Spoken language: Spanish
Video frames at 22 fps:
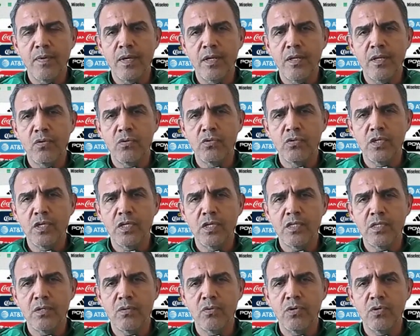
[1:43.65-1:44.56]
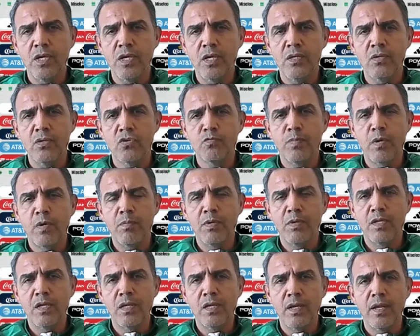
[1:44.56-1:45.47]
Entonces hoy nos
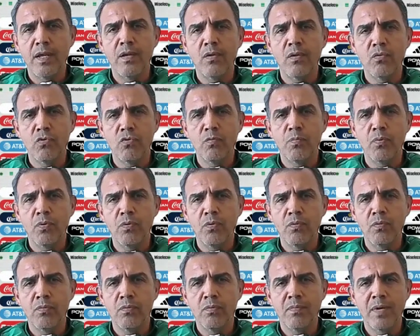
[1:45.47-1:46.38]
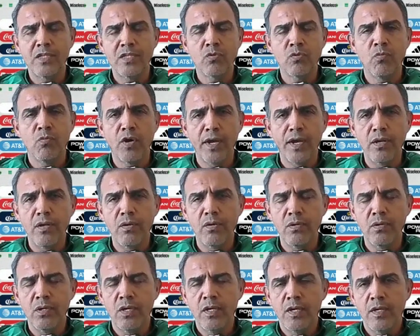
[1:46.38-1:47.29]
permite tener a un grupo más
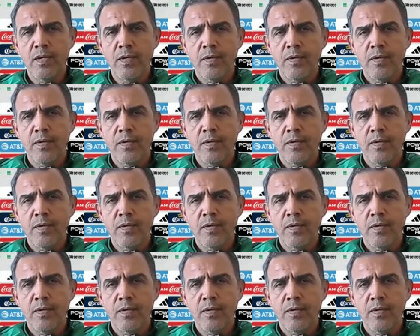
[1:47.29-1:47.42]
homogéneo,